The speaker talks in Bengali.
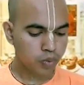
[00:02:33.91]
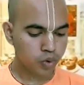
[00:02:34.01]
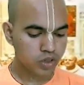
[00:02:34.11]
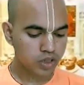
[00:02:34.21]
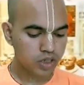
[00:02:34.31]

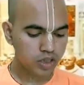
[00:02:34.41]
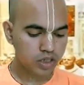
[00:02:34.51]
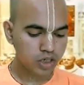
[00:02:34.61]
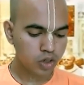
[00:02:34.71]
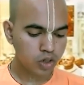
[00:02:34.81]
প্রতিদিন
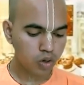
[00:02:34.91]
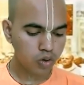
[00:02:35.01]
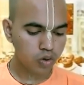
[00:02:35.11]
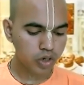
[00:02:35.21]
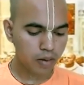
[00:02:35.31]
তিন
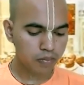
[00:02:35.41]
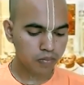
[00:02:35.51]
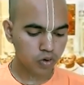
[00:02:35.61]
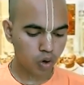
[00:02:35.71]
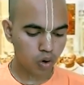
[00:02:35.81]
লক্ষ নাম
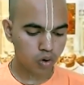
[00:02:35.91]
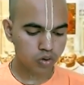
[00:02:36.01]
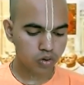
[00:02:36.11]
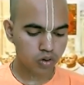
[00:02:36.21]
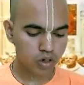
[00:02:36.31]
গ্রহণ
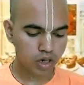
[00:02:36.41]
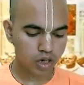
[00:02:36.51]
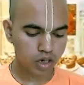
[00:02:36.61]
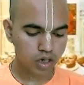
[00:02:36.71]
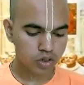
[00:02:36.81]
করা
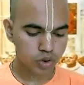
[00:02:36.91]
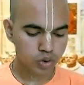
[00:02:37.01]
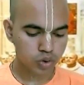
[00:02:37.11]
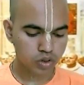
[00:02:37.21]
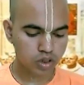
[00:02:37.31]

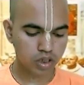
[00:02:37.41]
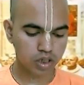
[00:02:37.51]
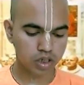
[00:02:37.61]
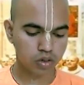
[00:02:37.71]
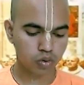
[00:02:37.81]
সত্যি
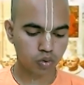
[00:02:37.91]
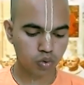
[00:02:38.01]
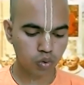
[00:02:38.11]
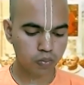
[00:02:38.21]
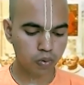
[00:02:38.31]

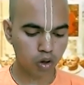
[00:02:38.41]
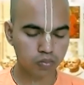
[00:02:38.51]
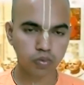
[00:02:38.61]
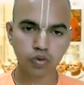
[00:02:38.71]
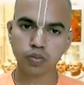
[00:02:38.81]
খুব
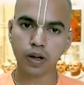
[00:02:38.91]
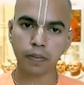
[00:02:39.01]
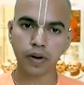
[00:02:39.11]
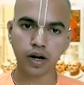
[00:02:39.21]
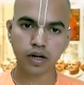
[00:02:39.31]
অদ্ভুত
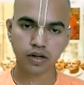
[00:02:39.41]
ব্যাপার